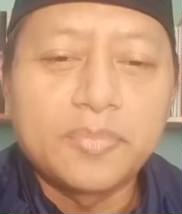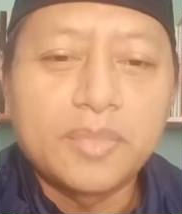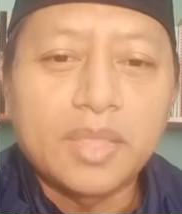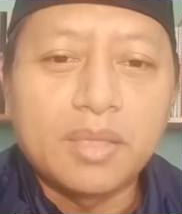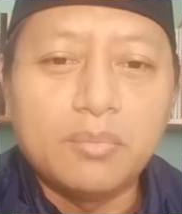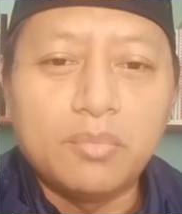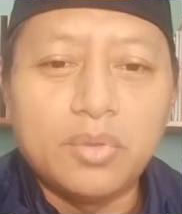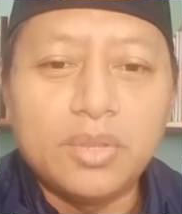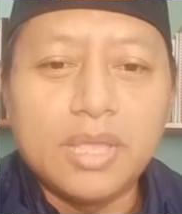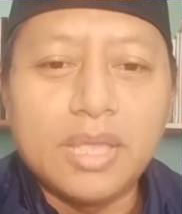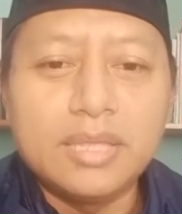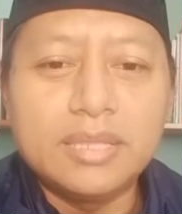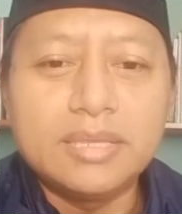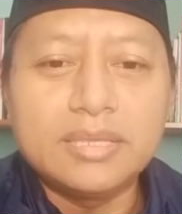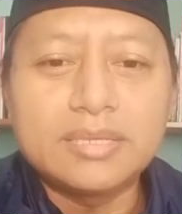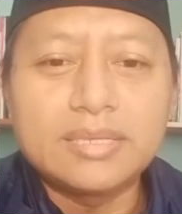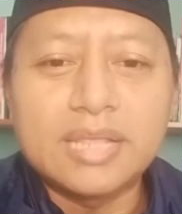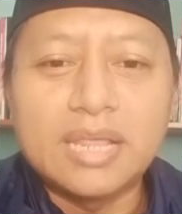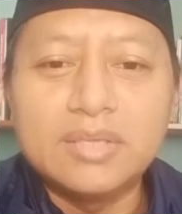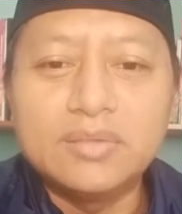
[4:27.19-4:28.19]

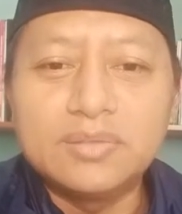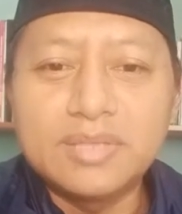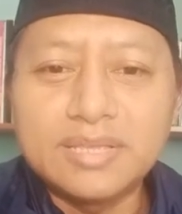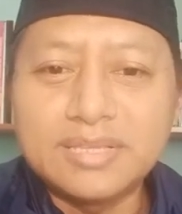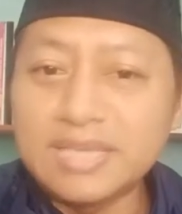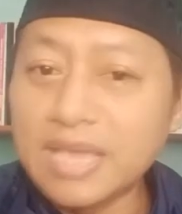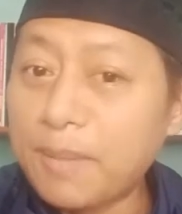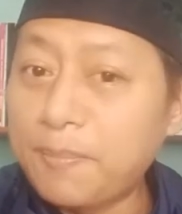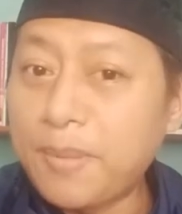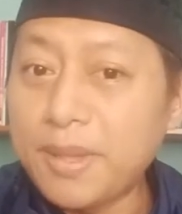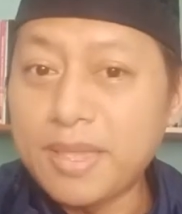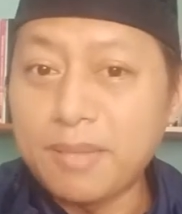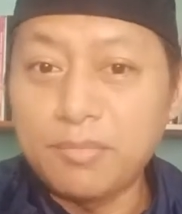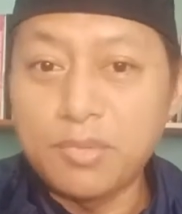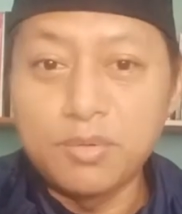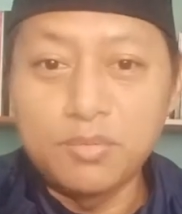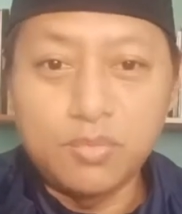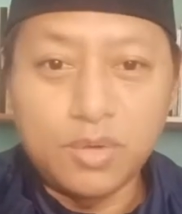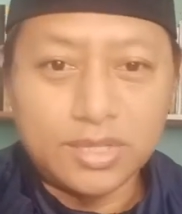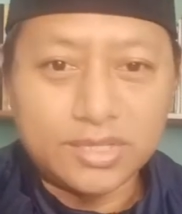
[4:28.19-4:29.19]
Kemudian selanjutnya siapa yang
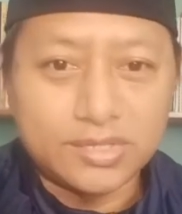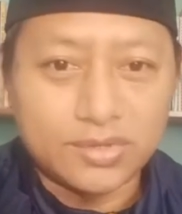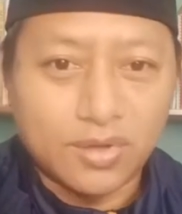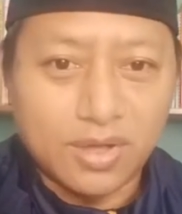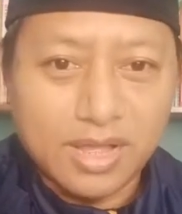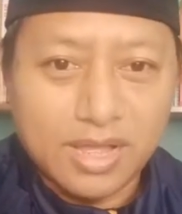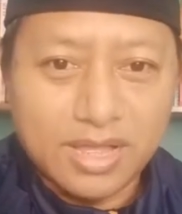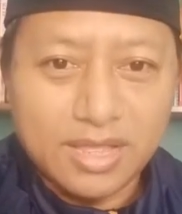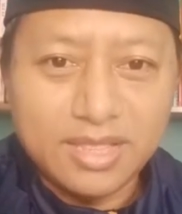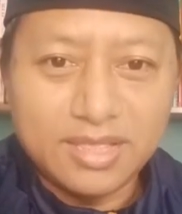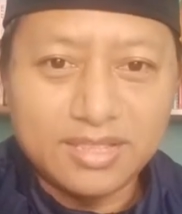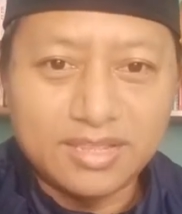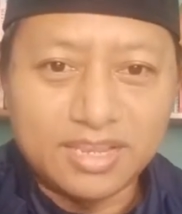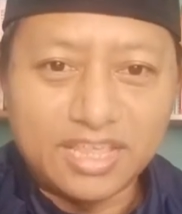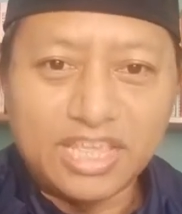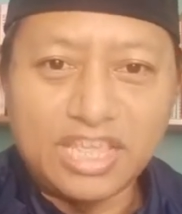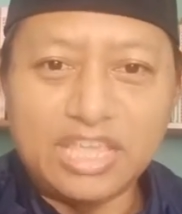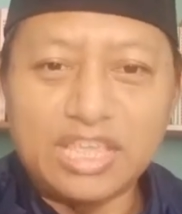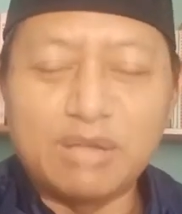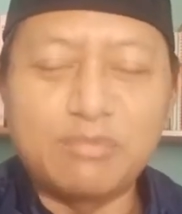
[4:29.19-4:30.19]
membuat soal?
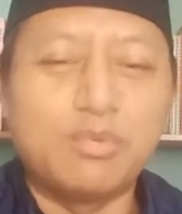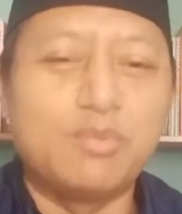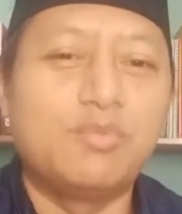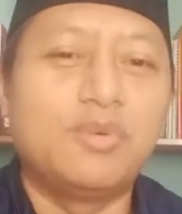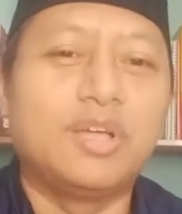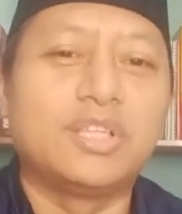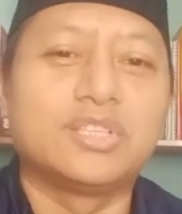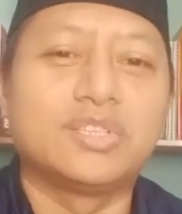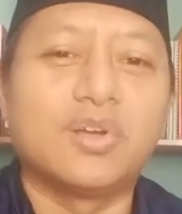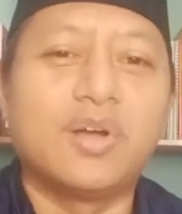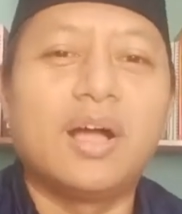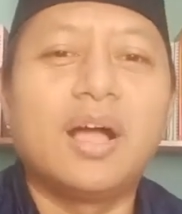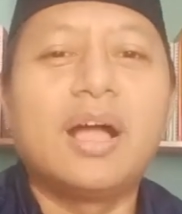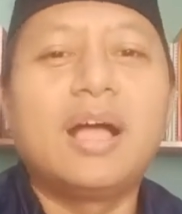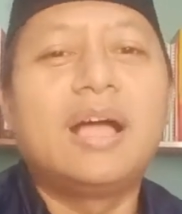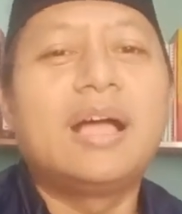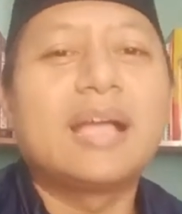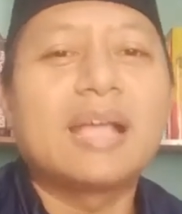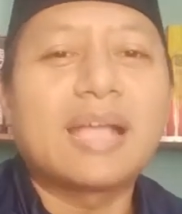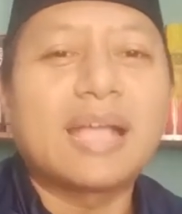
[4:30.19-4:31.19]
Nih yang membuat
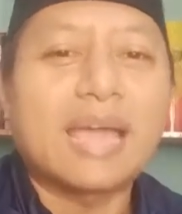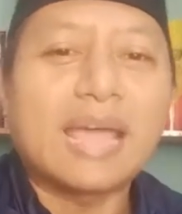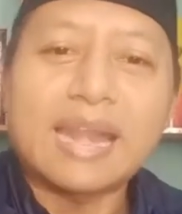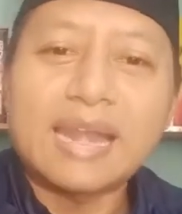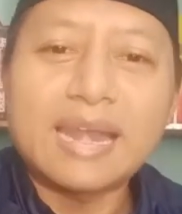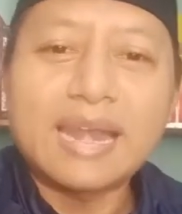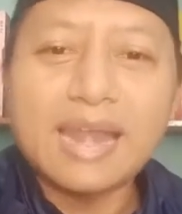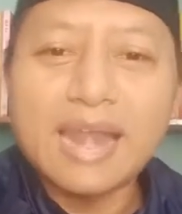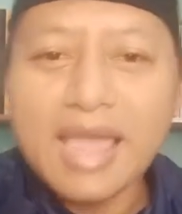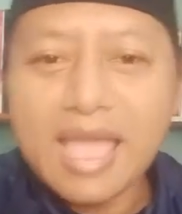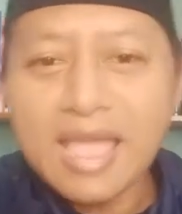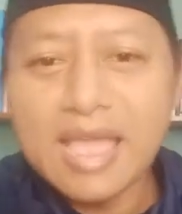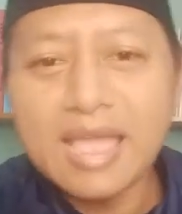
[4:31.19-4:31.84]
soal karena